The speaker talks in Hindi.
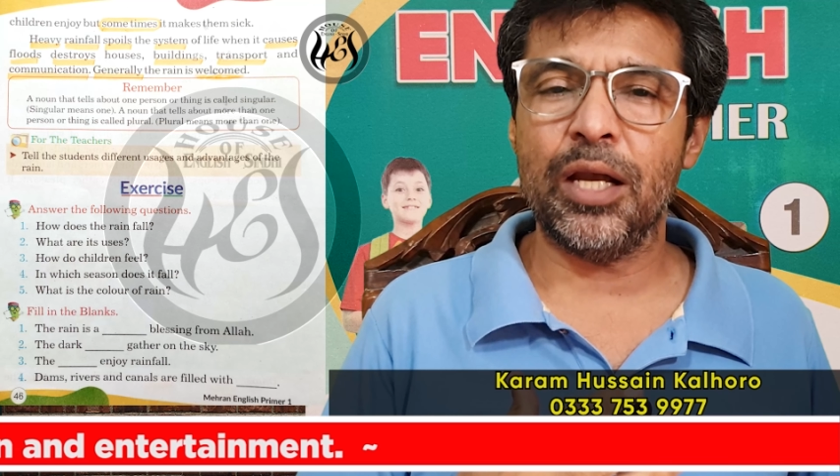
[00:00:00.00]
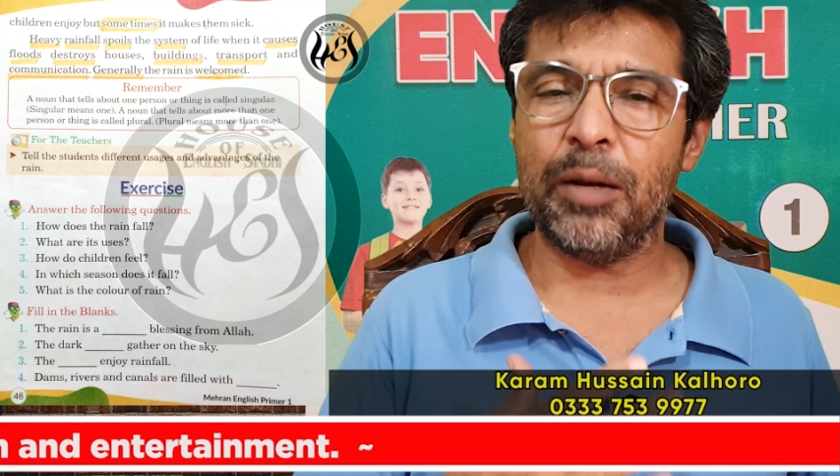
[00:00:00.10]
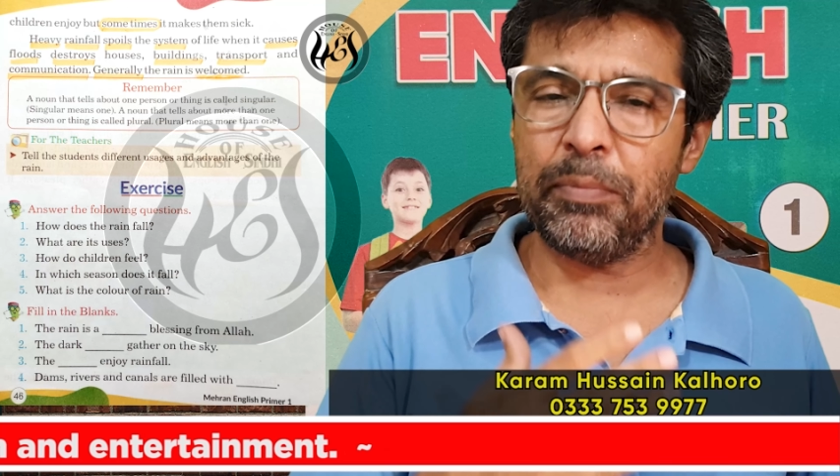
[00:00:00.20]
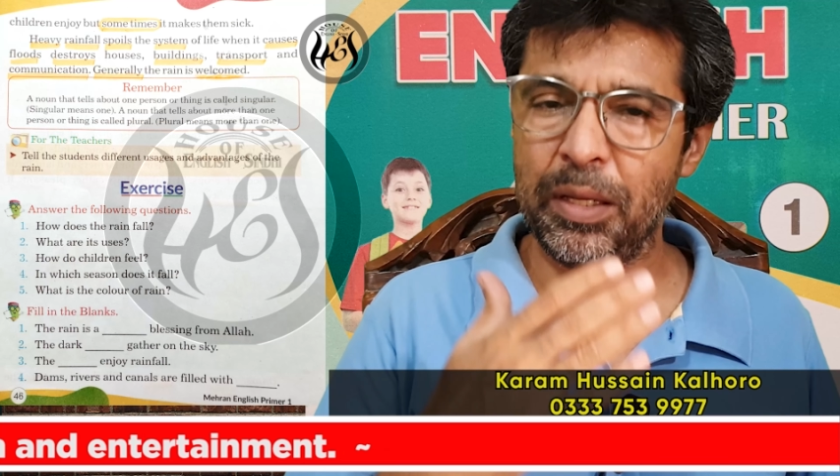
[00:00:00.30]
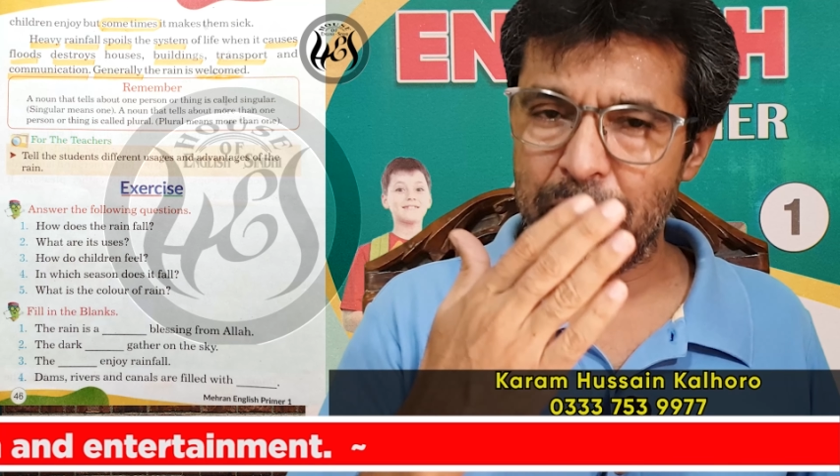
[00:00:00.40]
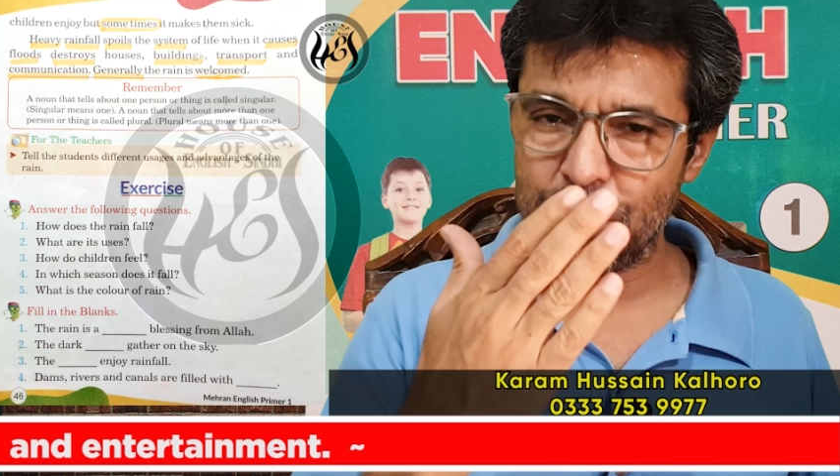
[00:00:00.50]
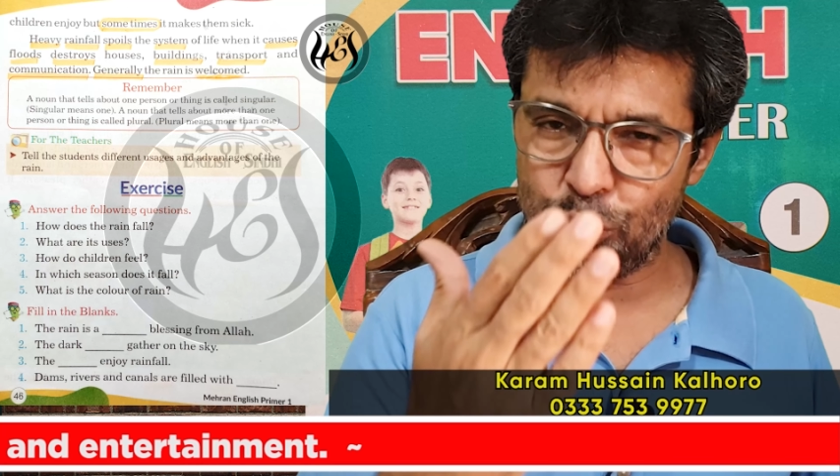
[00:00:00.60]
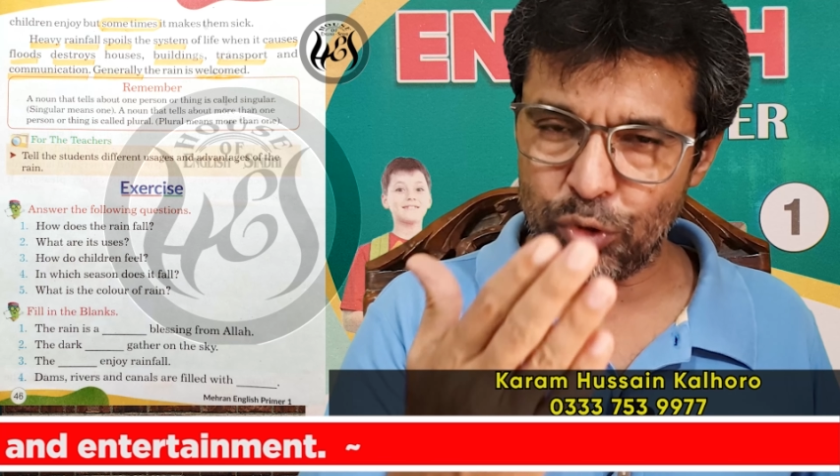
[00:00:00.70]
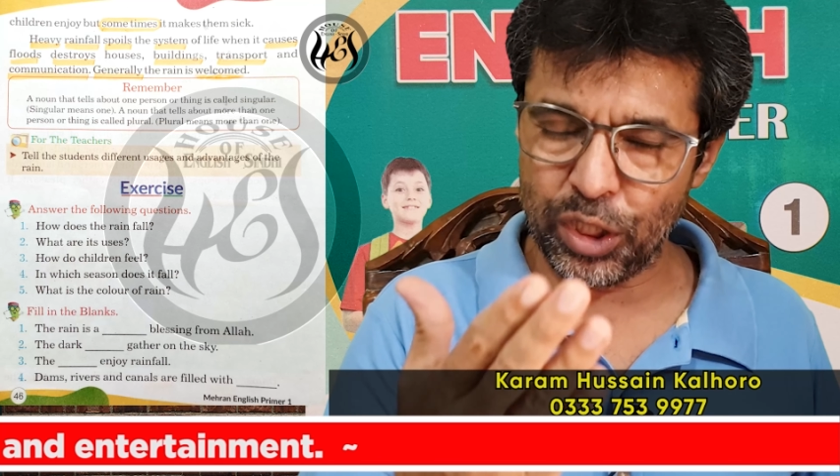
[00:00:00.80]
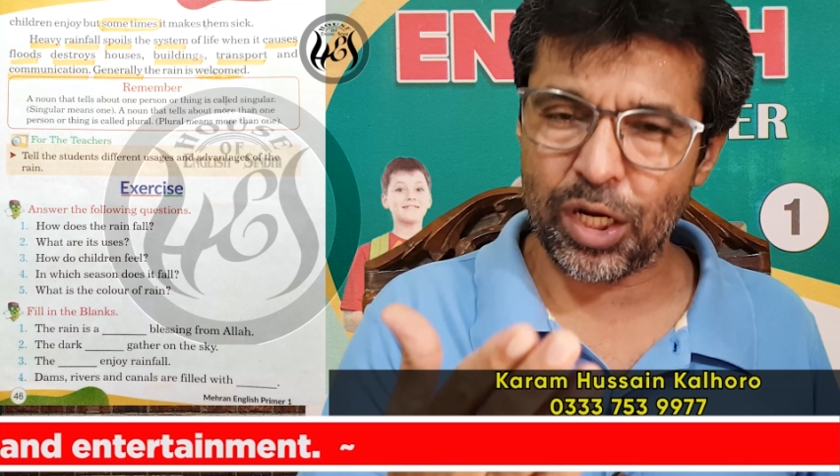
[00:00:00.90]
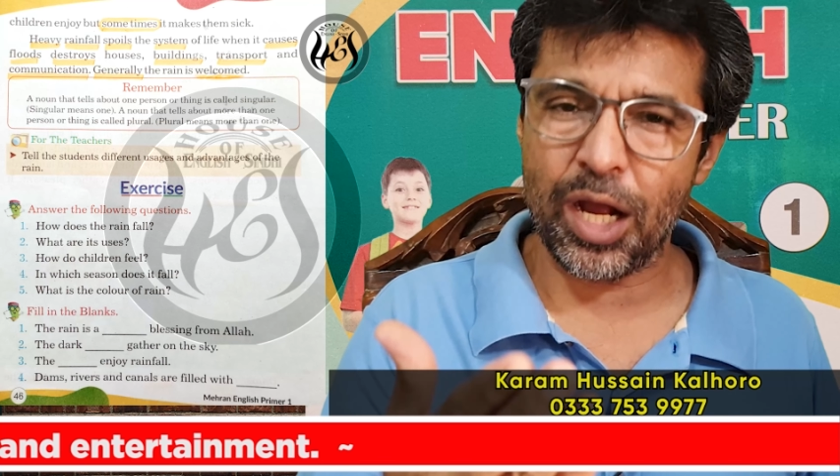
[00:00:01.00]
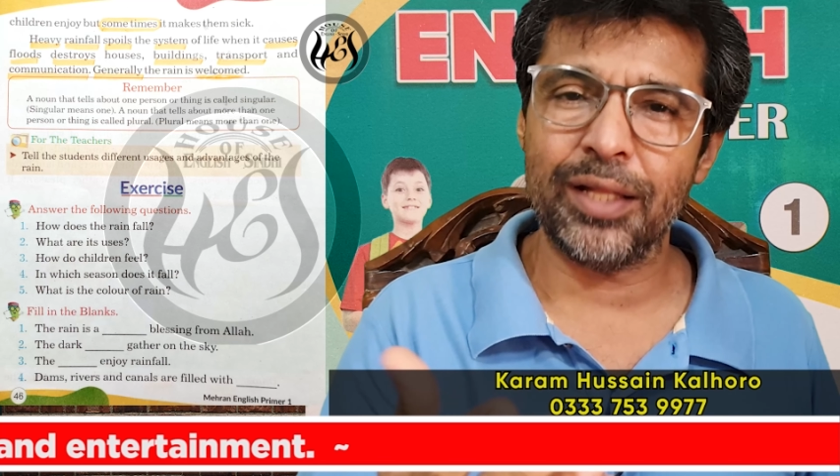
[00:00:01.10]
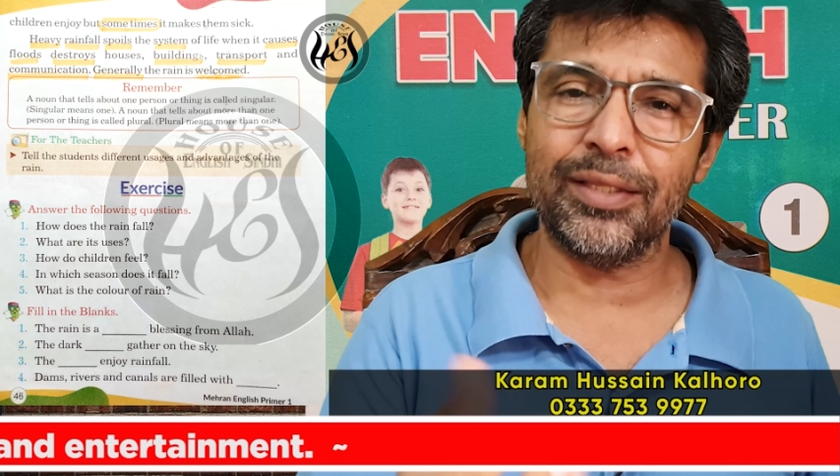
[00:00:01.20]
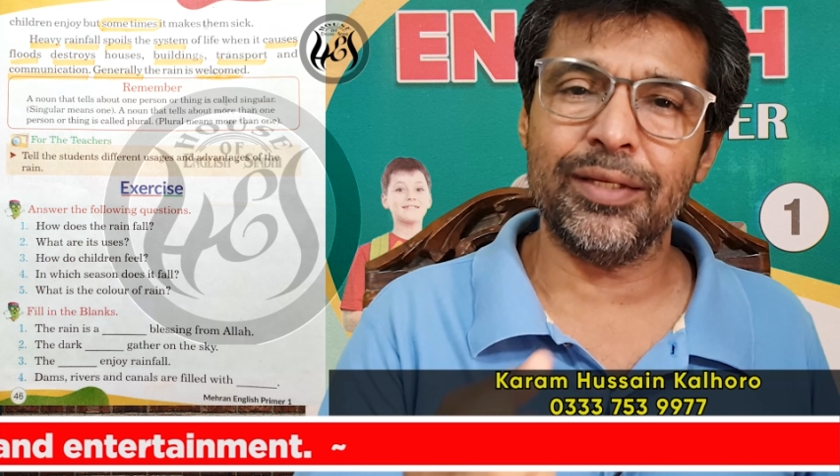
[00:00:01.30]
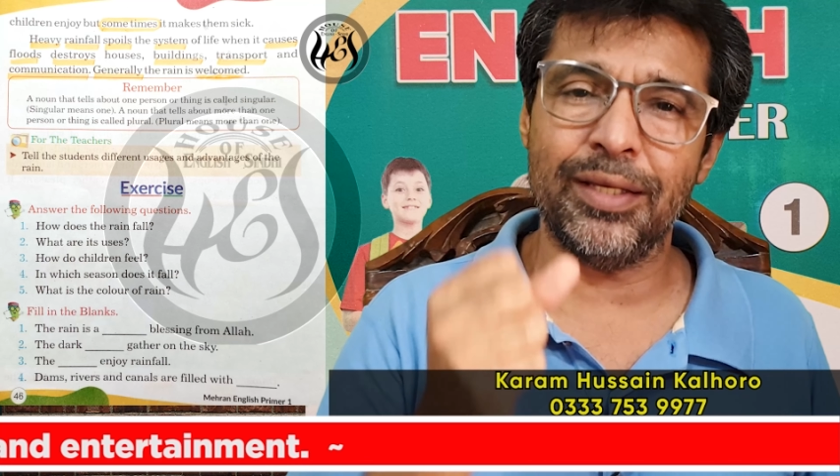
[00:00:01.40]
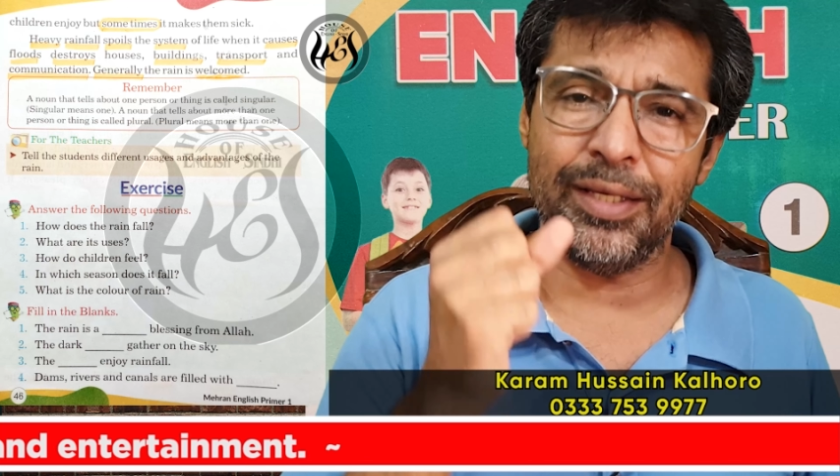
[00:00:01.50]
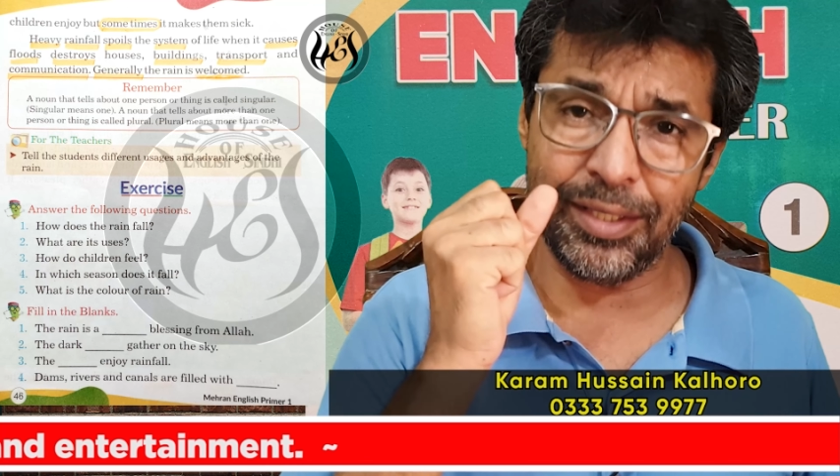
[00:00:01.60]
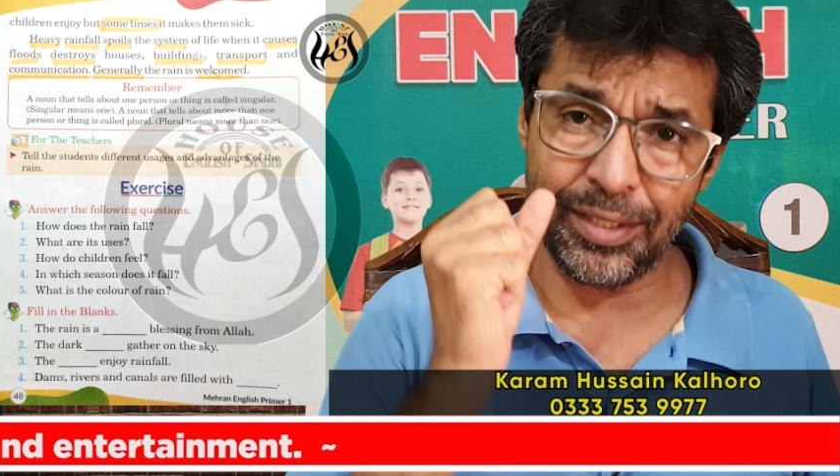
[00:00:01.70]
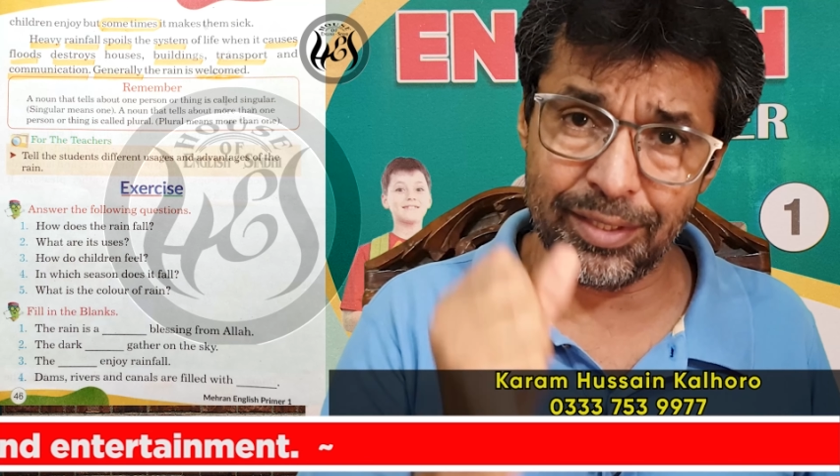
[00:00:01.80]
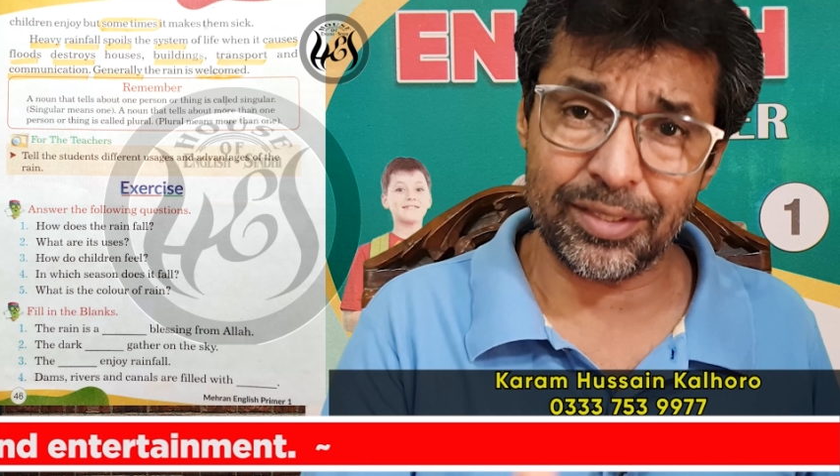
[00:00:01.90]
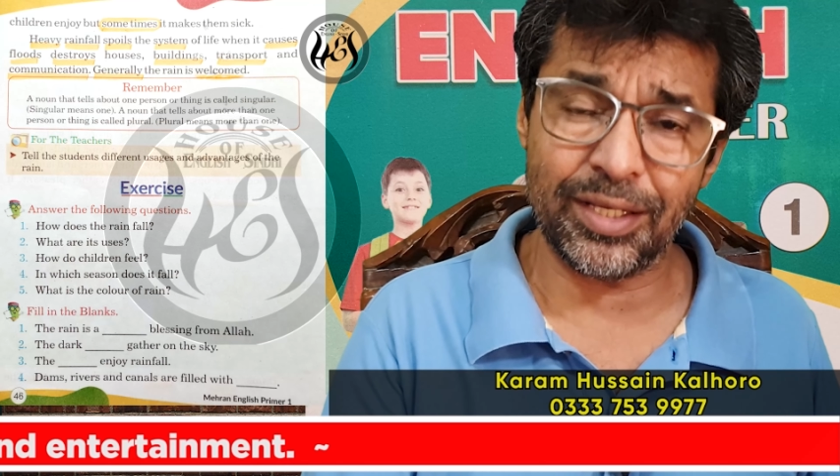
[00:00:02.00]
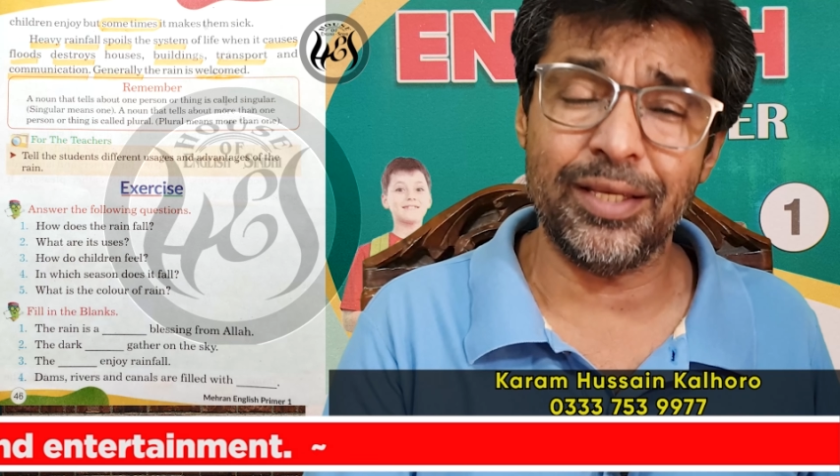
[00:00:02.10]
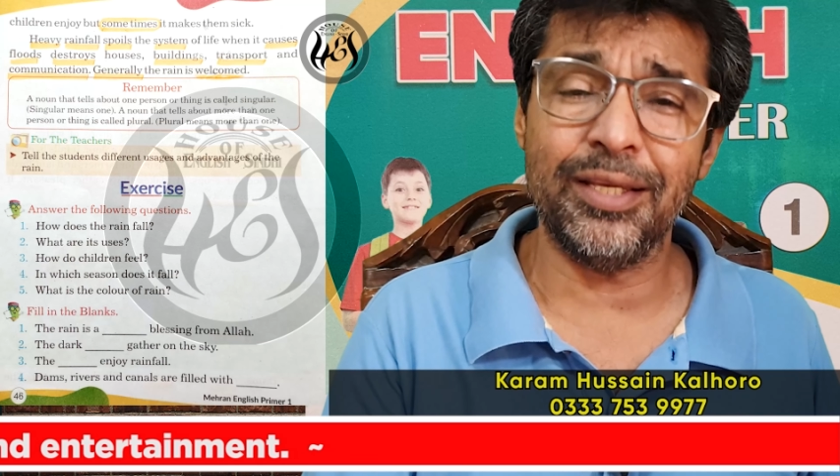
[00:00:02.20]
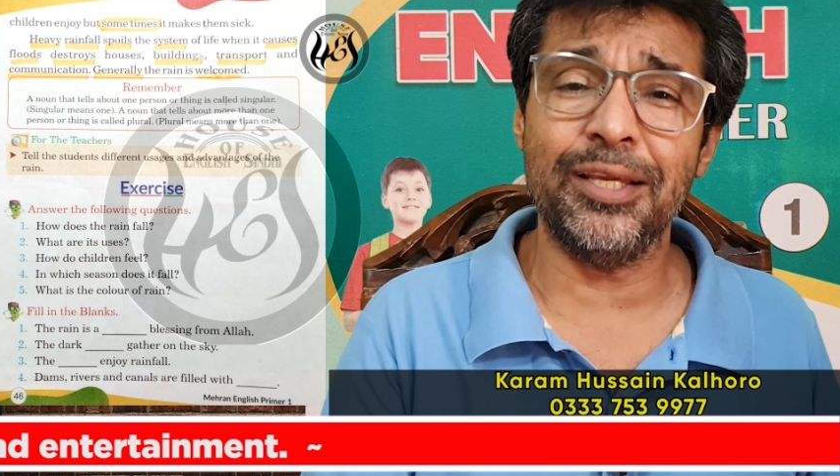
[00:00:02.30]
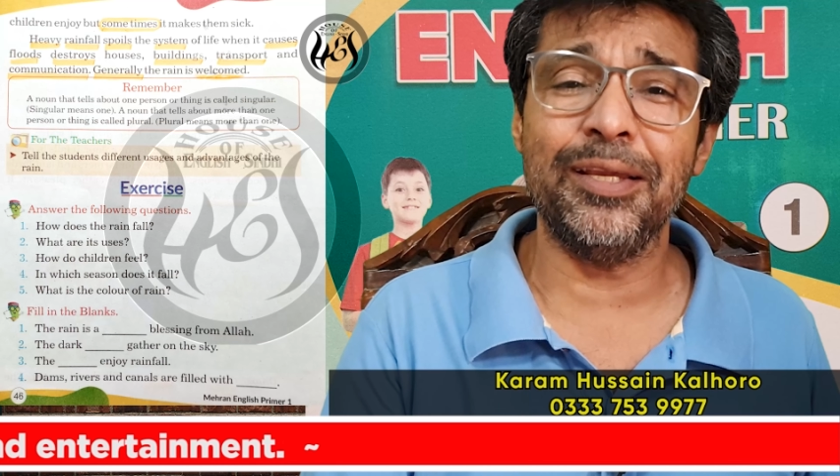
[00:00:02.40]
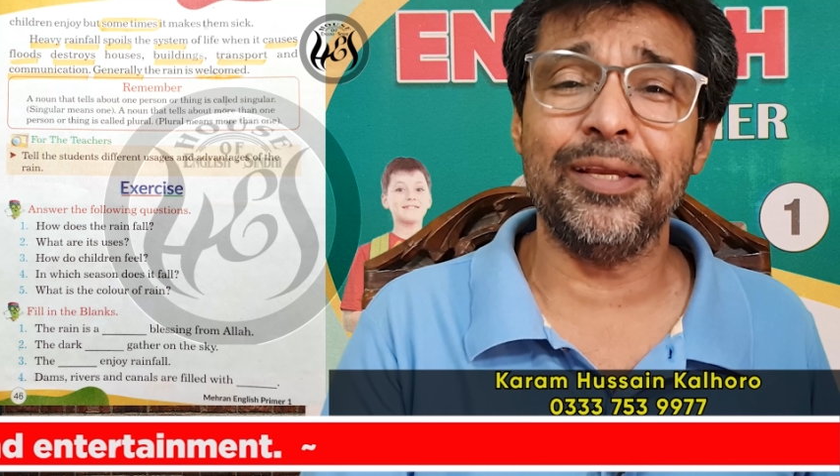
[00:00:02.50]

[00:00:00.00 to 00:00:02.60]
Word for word: अपने बच्चों की खातिर ही सही